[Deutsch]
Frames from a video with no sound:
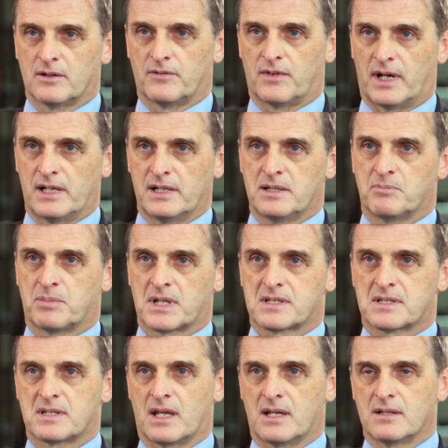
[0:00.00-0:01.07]
weil die
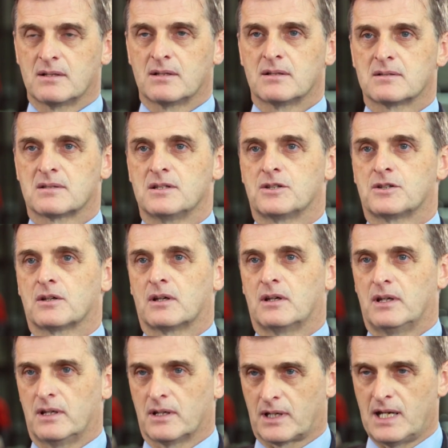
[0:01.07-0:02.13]
Patienten sich
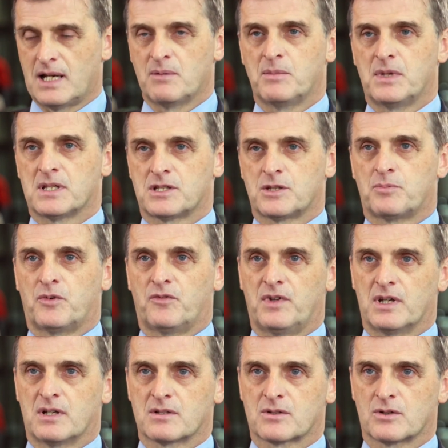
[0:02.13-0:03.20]
regelmäßig
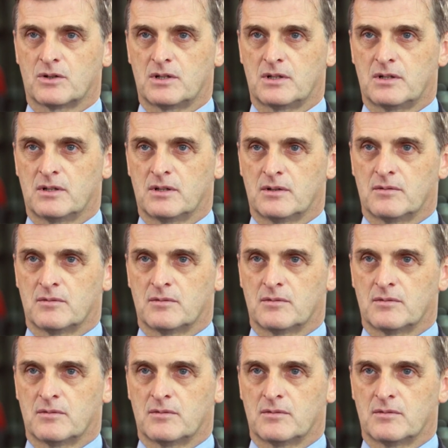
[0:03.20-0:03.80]
bewegen sollen.